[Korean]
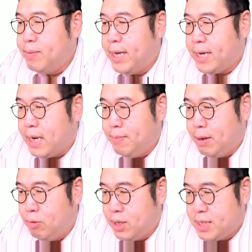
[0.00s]
얼마에
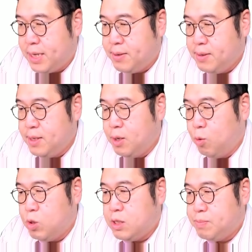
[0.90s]
가입하고 계세요?
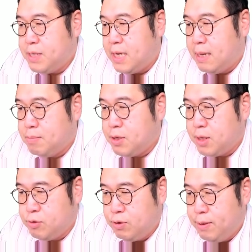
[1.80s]
50세
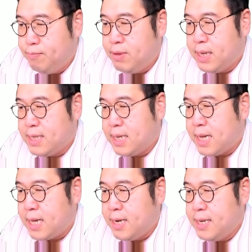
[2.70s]
남성 기준 임플란트
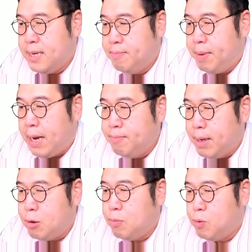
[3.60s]
하나당
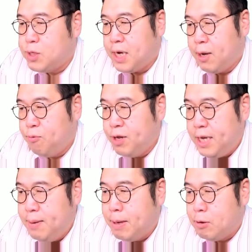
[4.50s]
100만 원보장해월
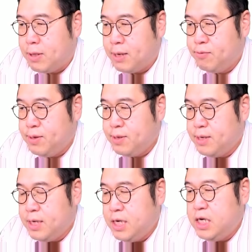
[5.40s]
2만 원대고요.
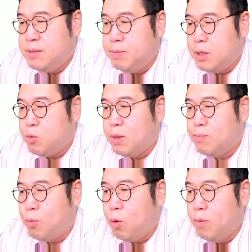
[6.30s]
20년
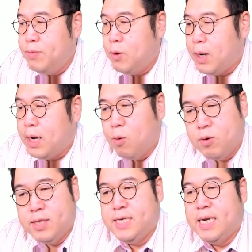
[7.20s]
동안 보험료가
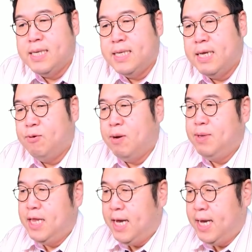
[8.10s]
오르지 않는다고
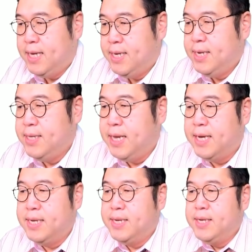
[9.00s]
합니다.
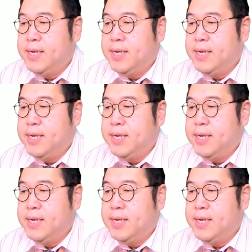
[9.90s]
네,